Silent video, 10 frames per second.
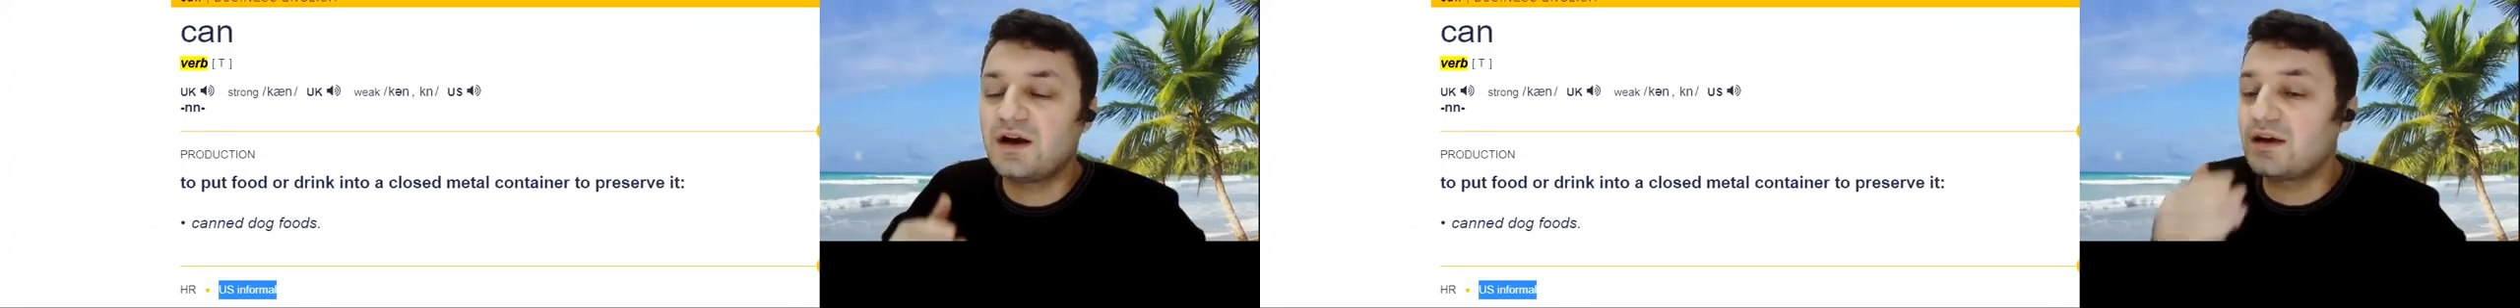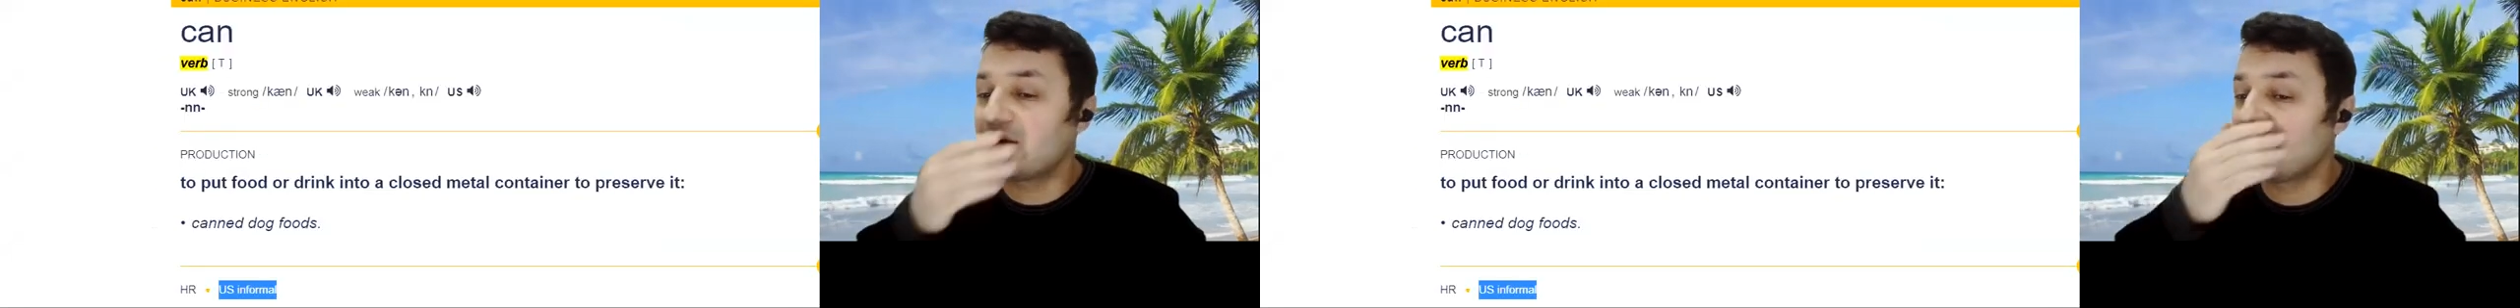
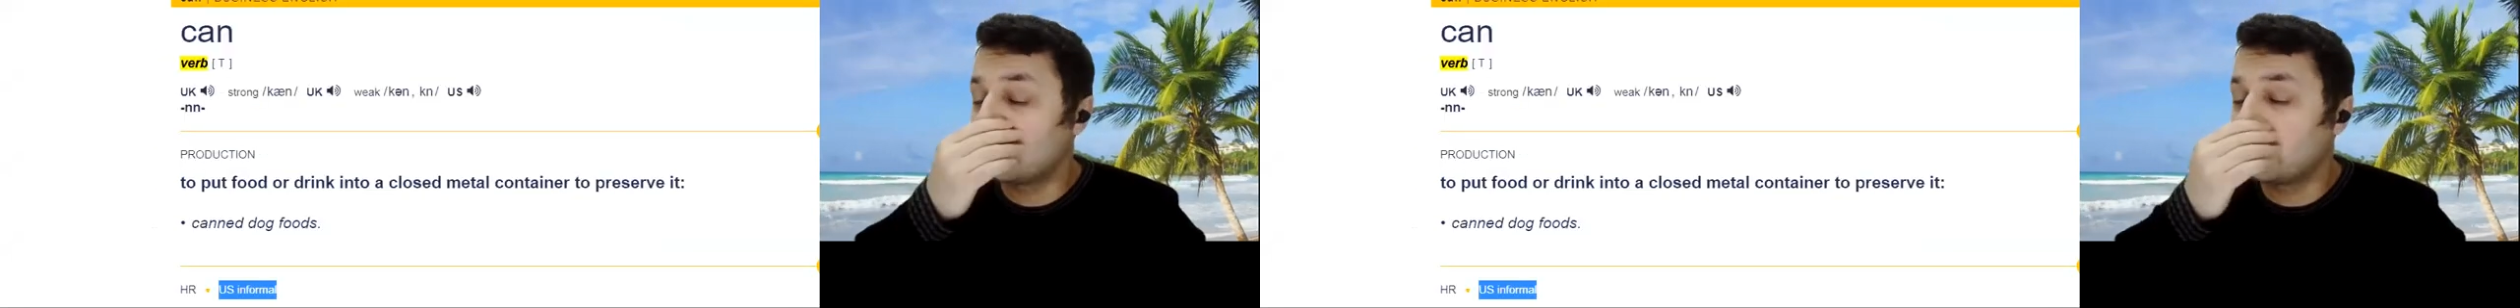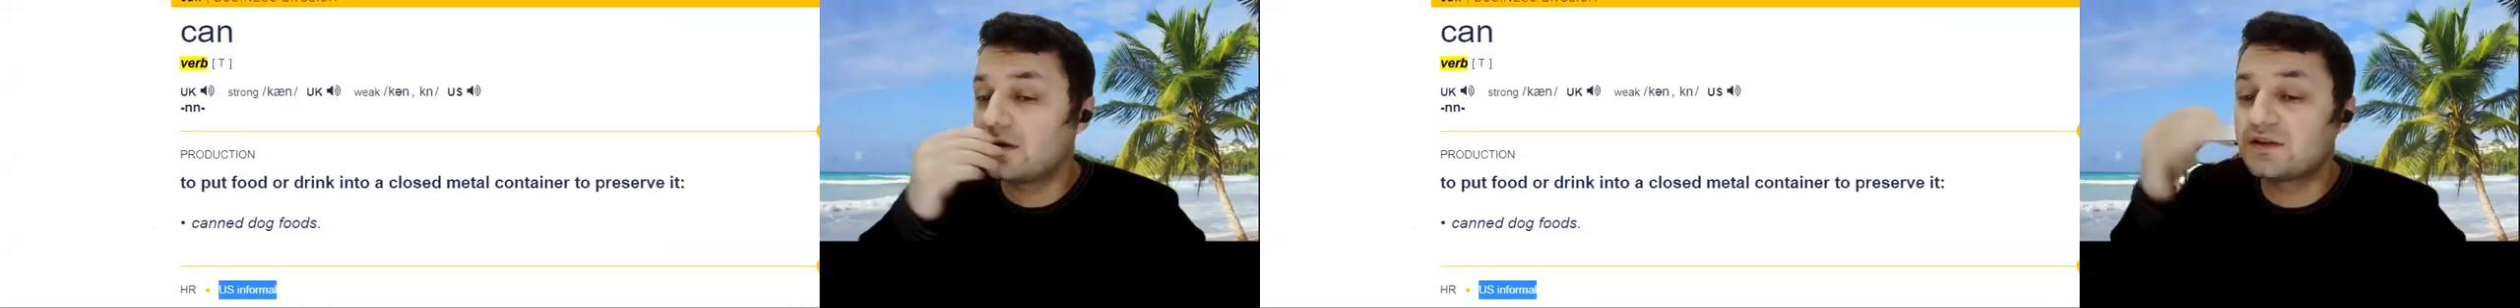I
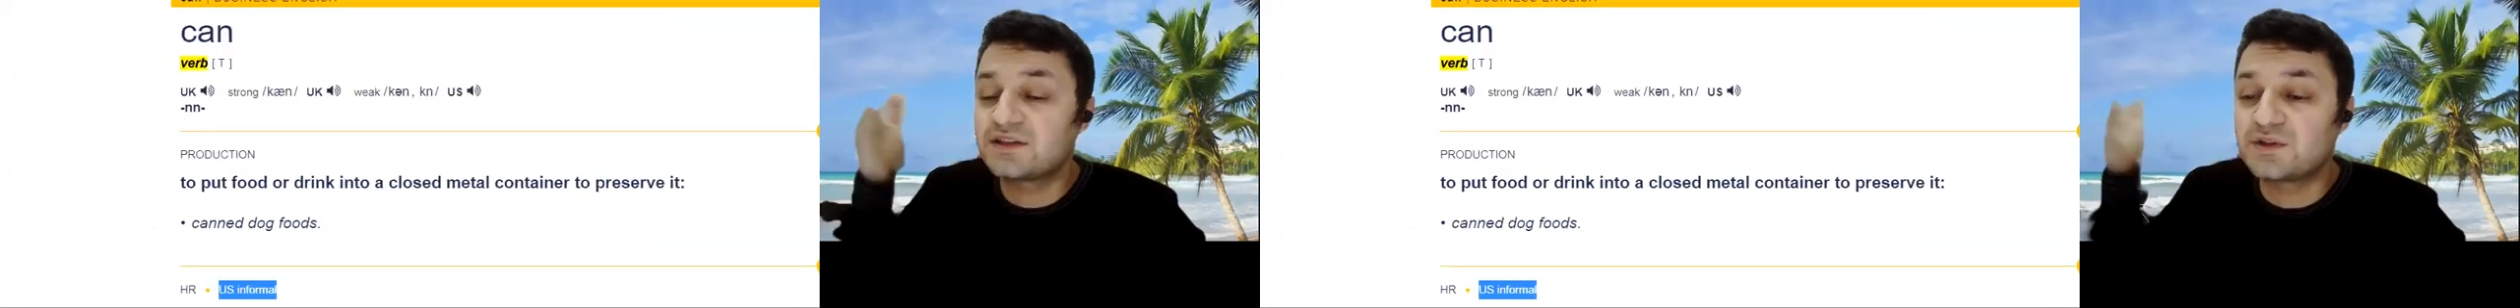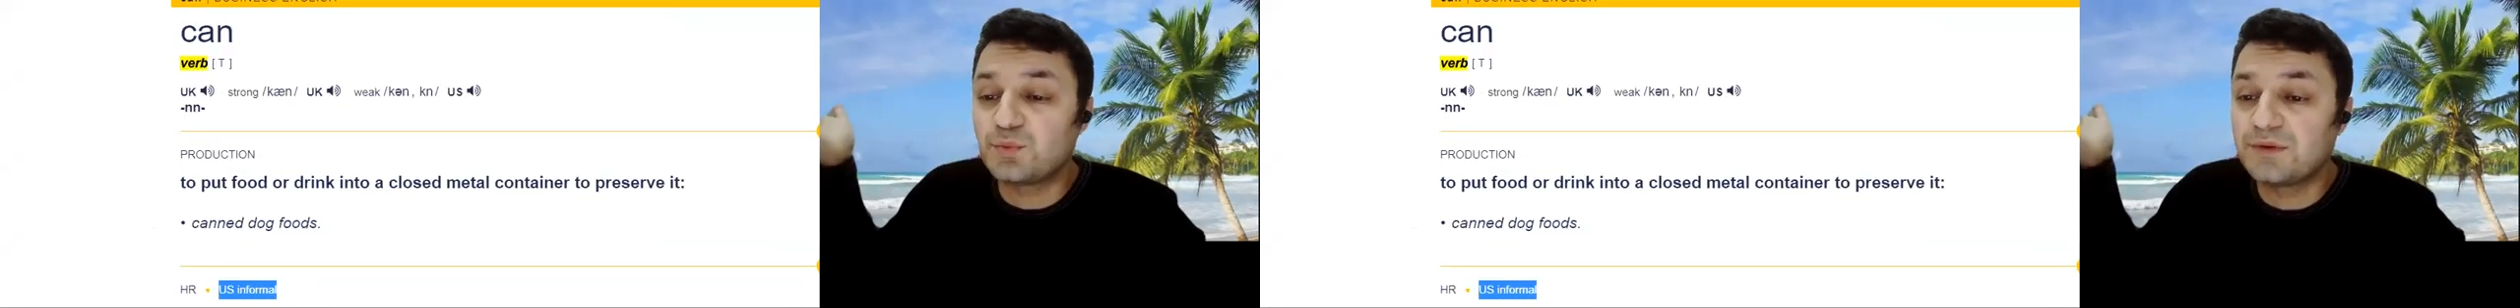can
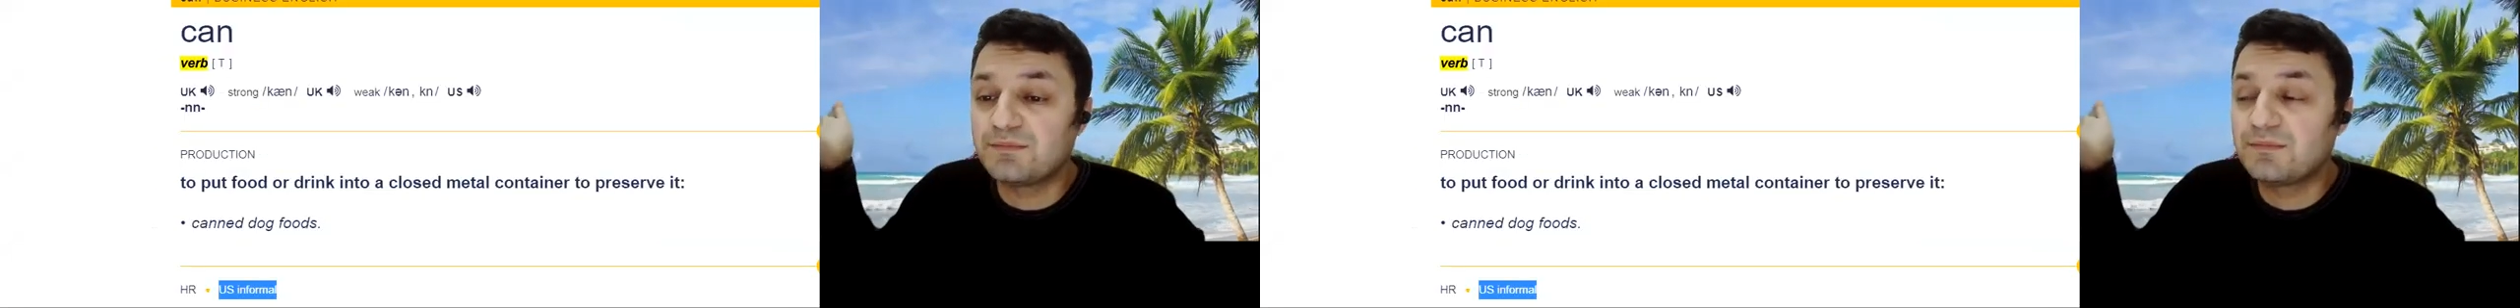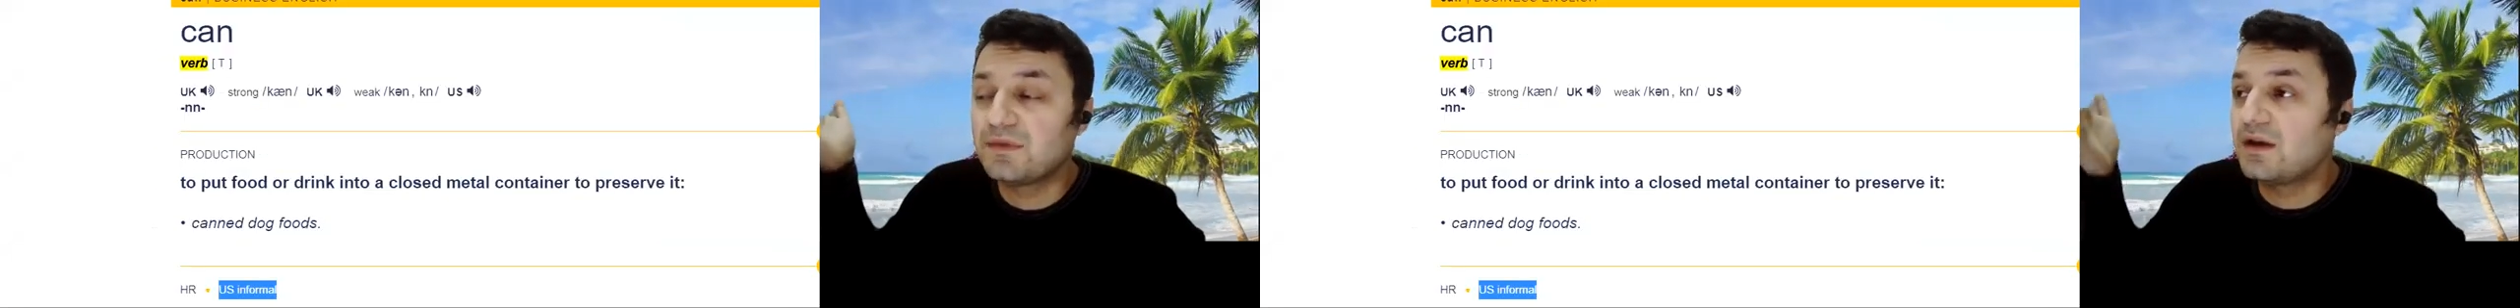swim,